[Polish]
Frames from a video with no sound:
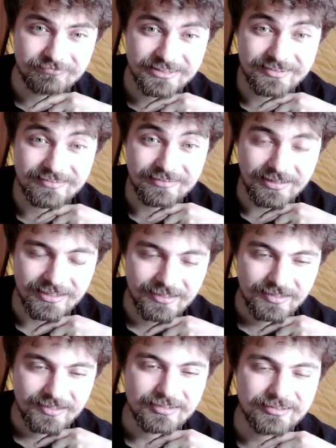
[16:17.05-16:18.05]
I tyle
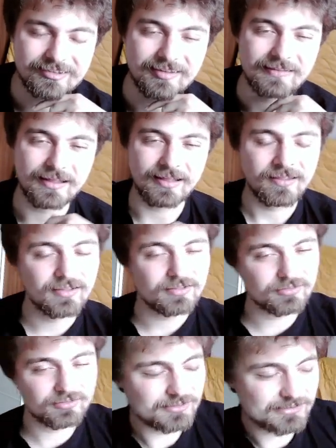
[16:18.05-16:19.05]
i tyle.
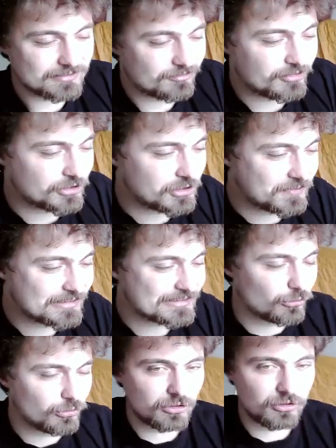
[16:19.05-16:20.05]
To jest właściwie
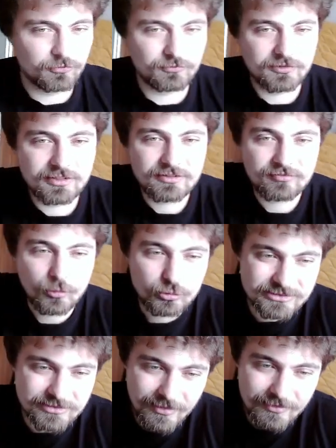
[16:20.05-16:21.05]
cały konflikt w
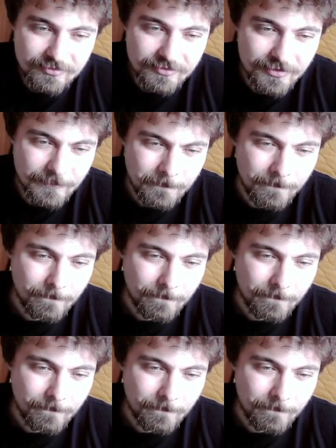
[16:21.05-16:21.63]
Australii, nie?